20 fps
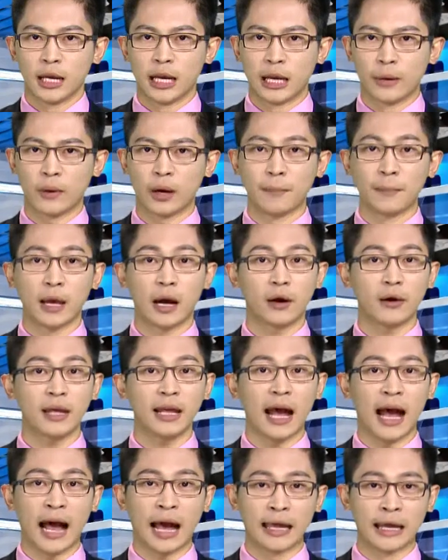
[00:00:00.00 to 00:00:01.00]
另外，苗
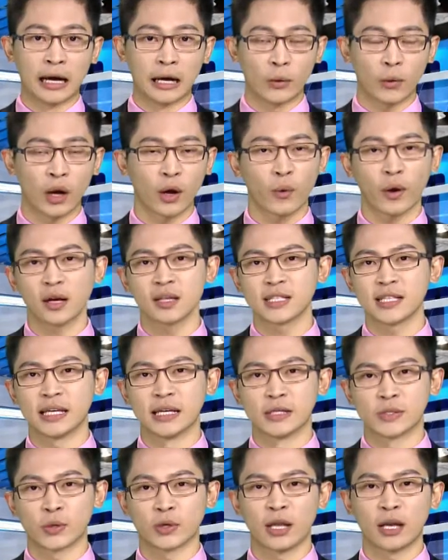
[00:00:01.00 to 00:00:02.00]
栗海洋观光
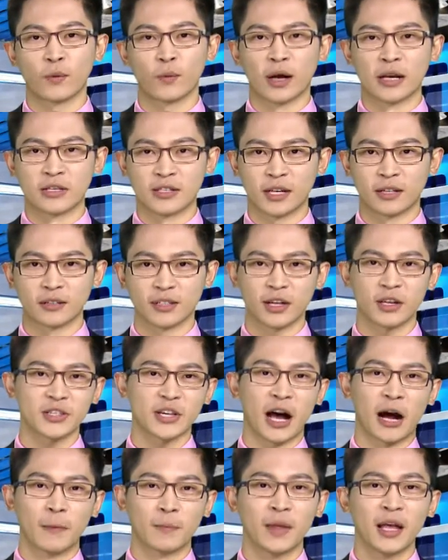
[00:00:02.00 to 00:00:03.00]
季昨天晚上
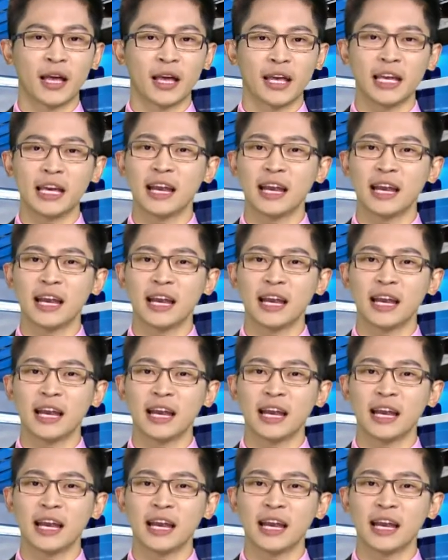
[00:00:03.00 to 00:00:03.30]
登场，